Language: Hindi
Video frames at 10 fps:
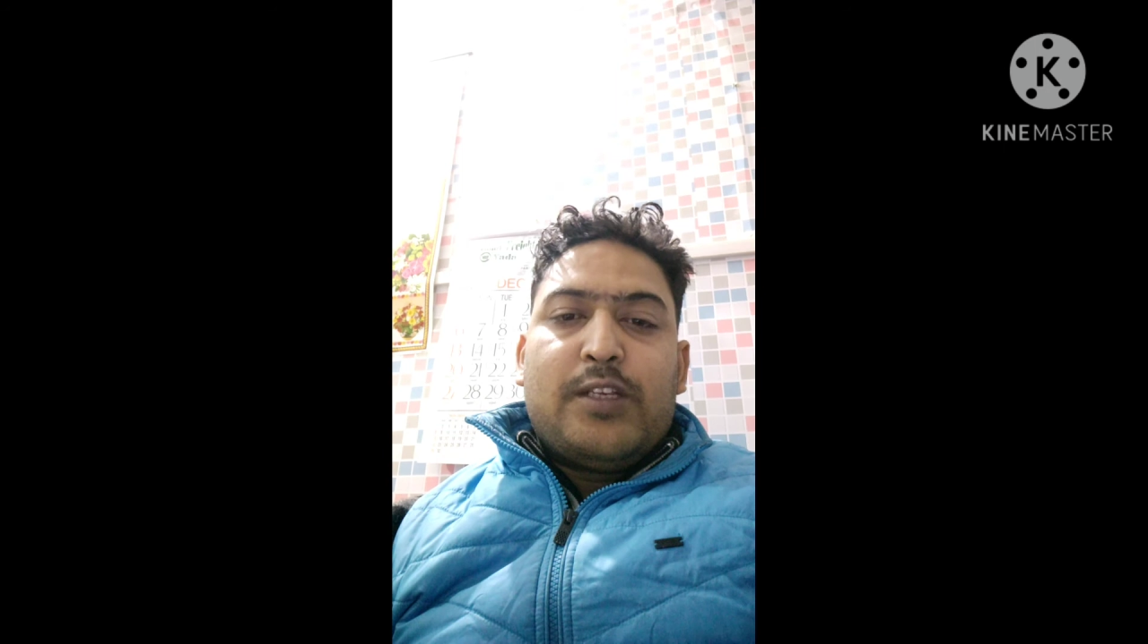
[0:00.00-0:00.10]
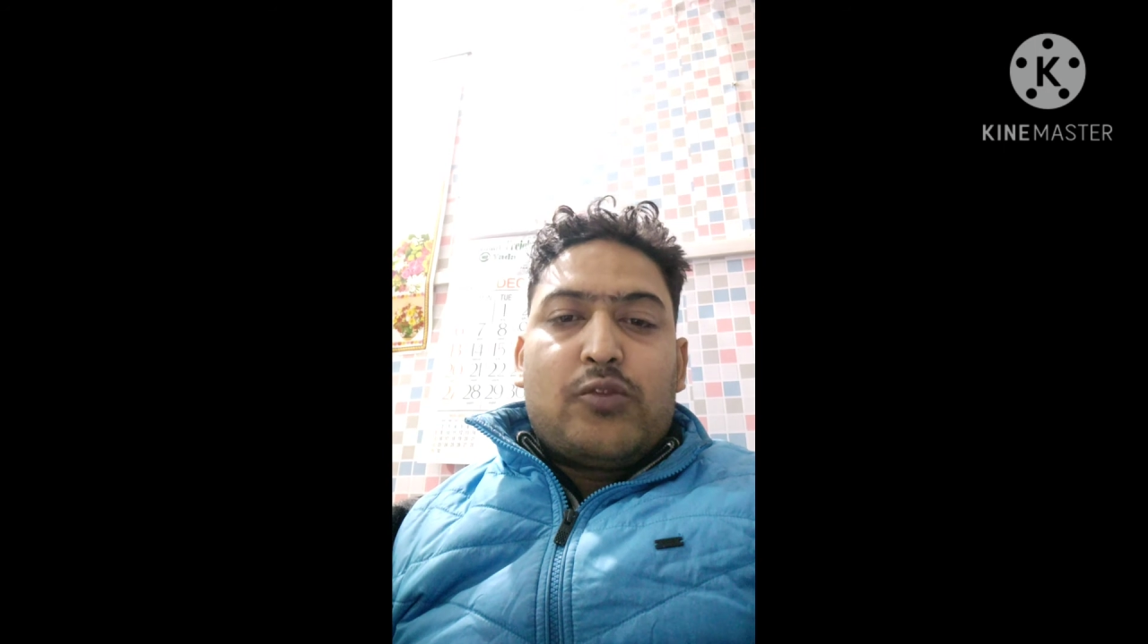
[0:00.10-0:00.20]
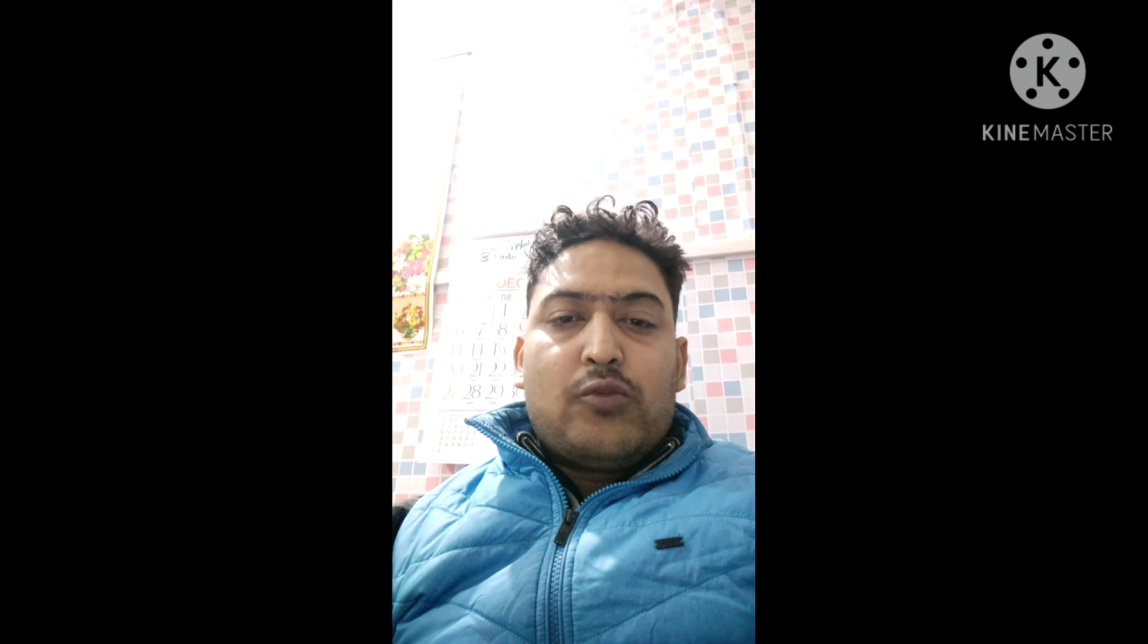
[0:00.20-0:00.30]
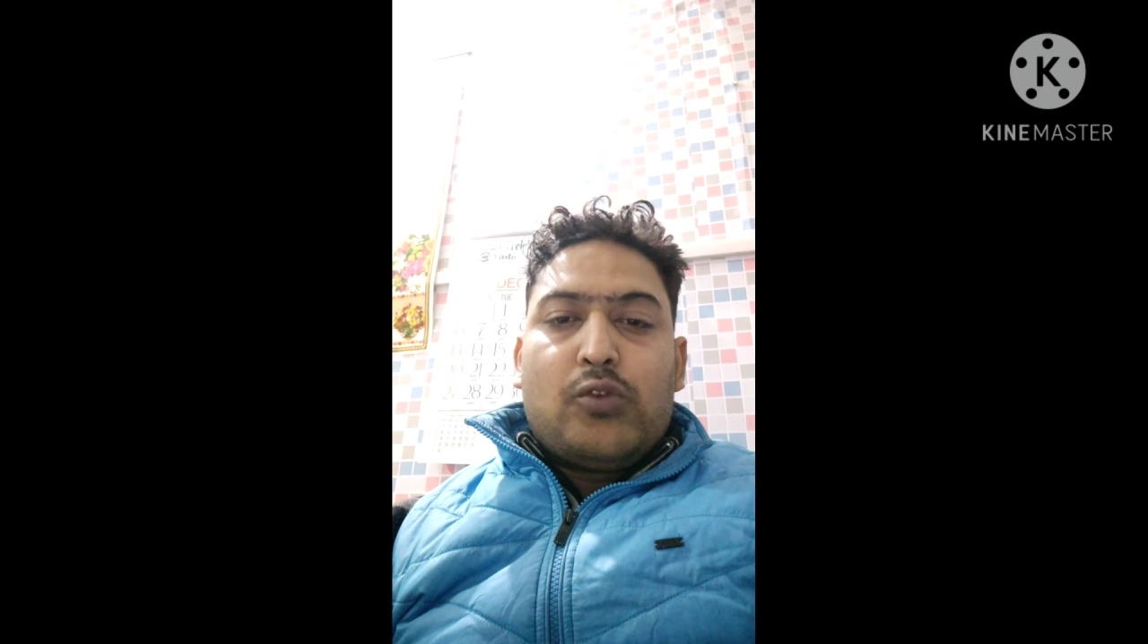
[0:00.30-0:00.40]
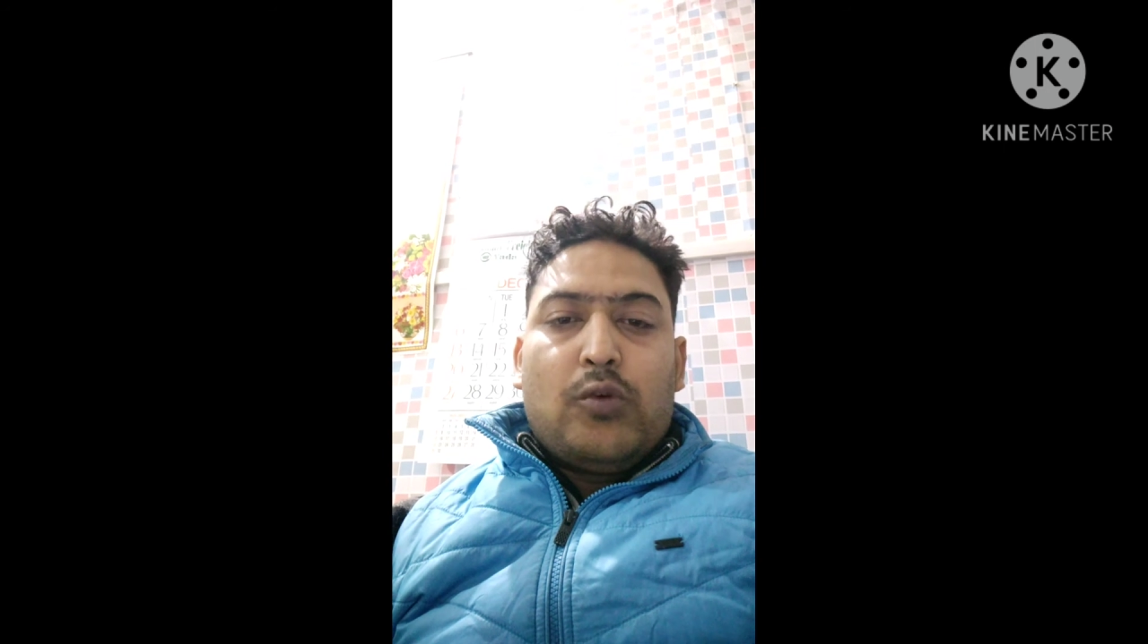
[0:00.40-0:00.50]

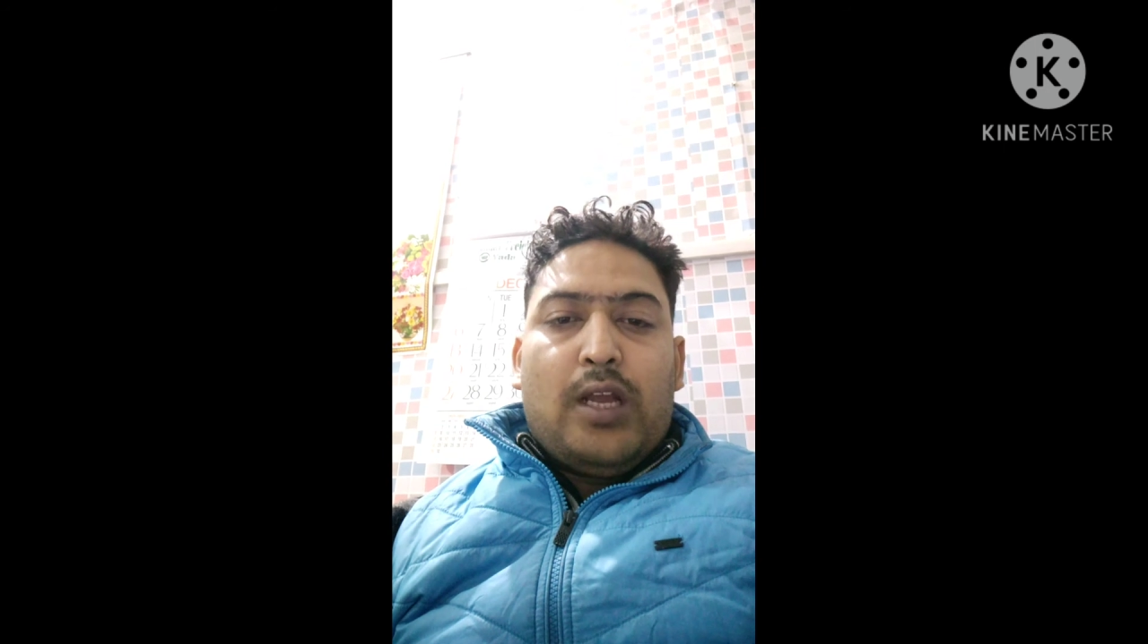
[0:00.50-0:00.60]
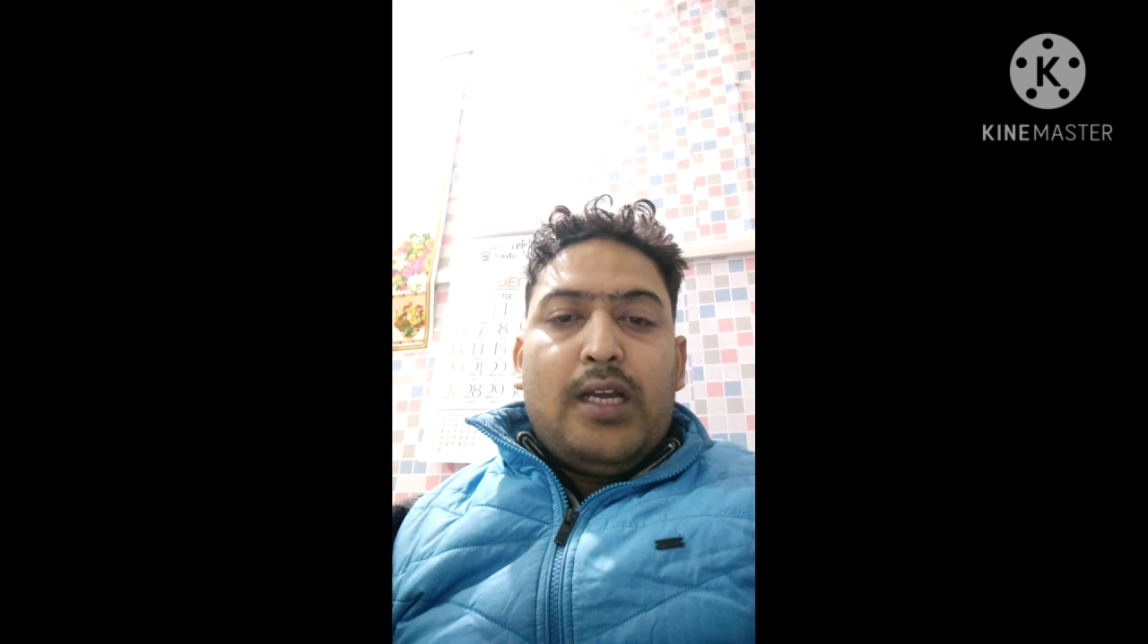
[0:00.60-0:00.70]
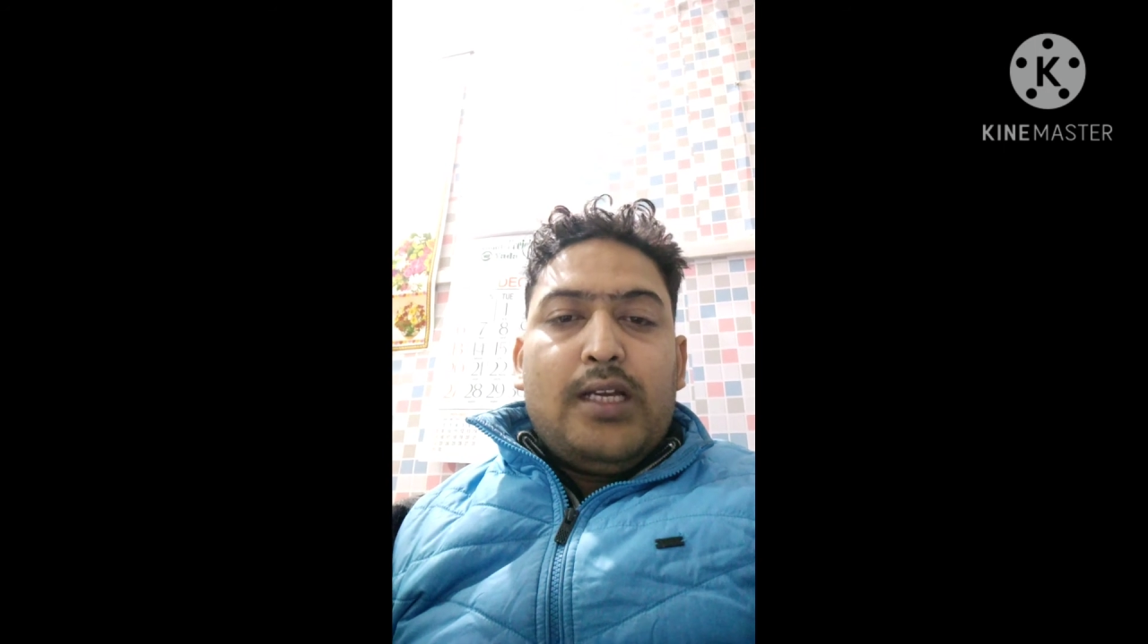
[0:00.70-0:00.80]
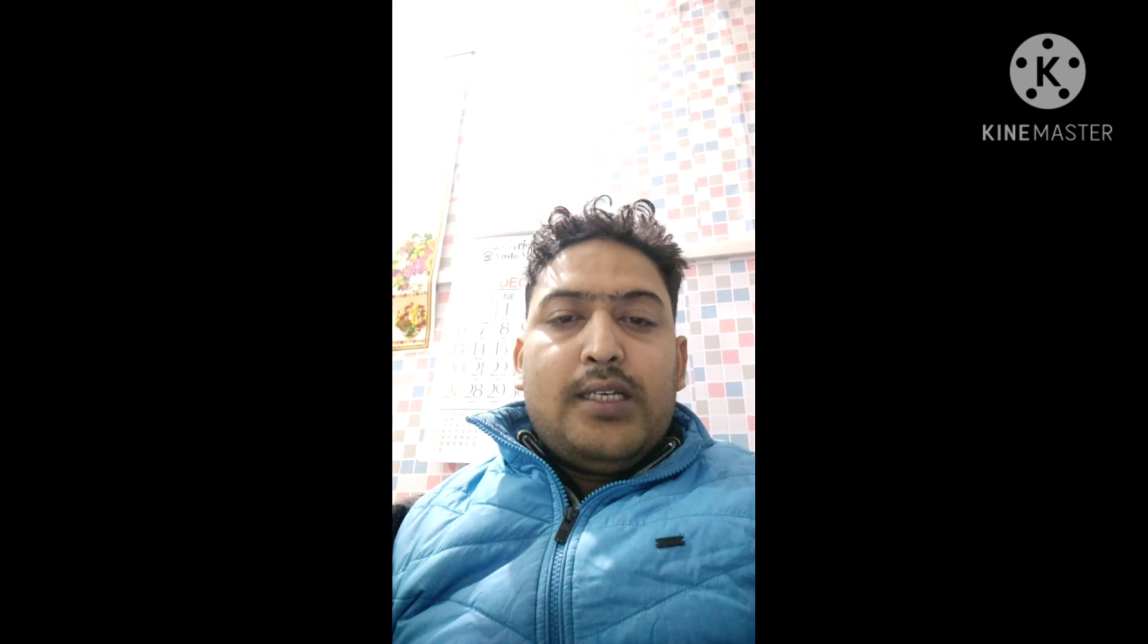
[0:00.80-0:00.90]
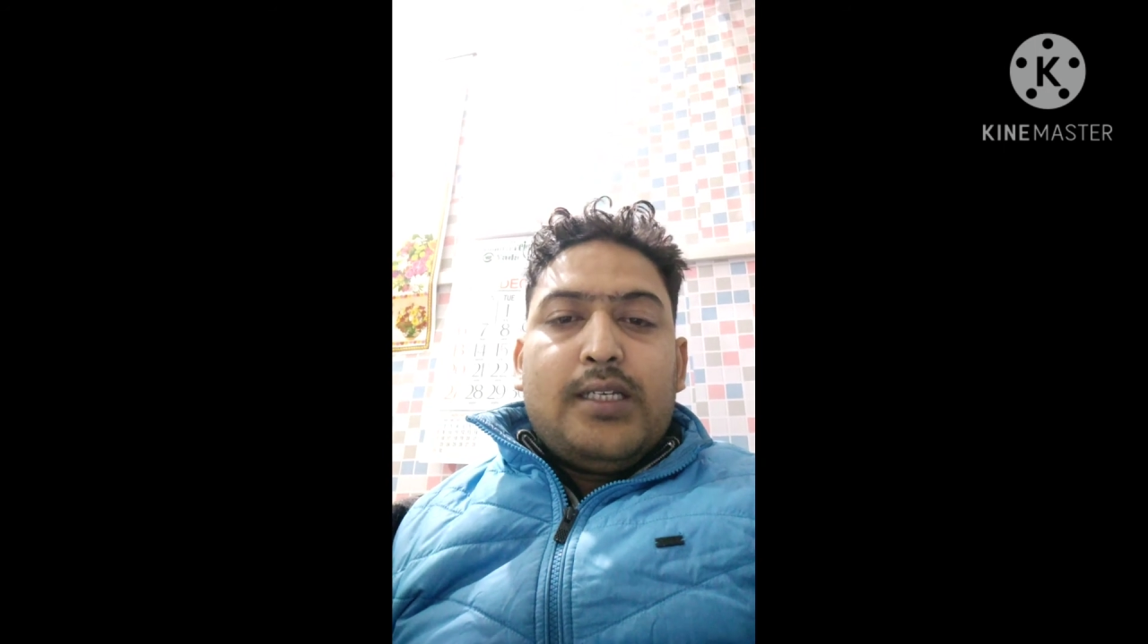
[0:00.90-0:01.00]
महसूस होना